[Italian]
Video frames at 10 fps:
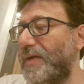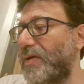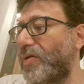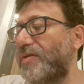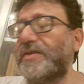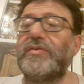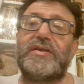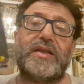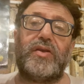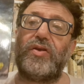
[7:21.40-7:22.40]
costa
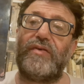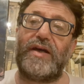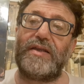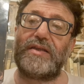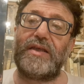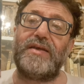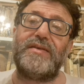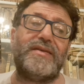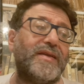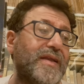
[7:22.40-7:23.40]
4,90
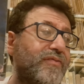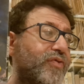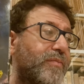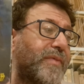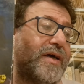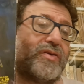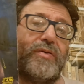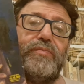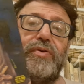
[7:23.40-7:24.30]
il formato è un